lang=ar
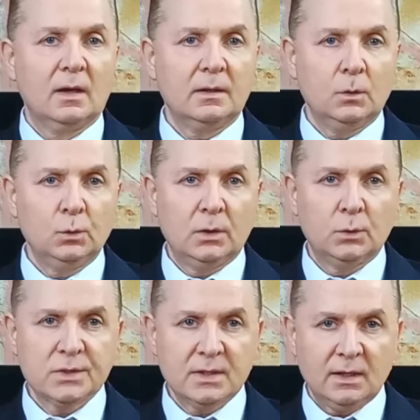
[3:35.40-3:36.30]
أنا
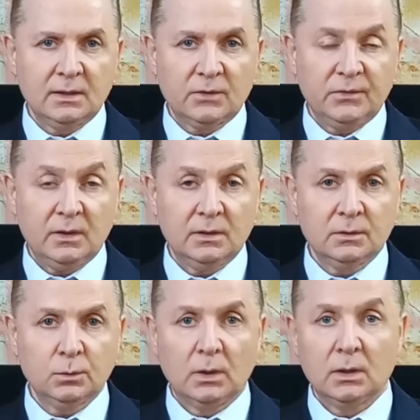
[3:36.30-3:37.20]
هنا أساعدك
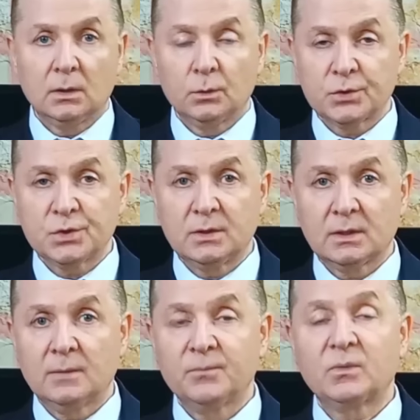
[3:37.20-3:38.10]
فقط
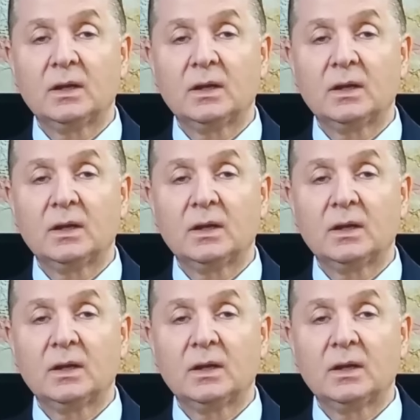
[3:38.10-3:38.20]
وأرشدك